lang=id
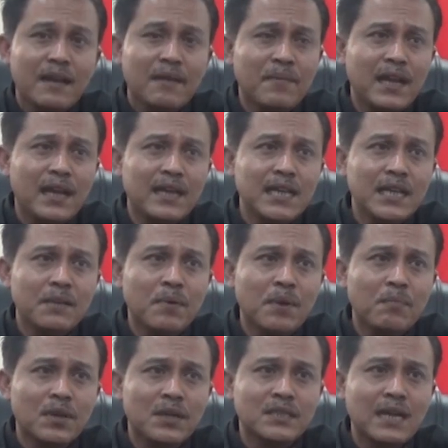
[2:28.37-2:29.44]
Apalagi di
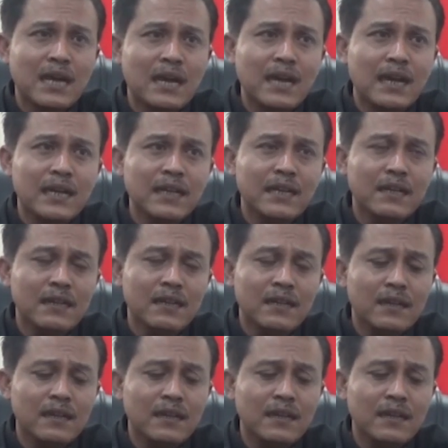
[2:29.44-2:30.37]
Perpres sekarang nih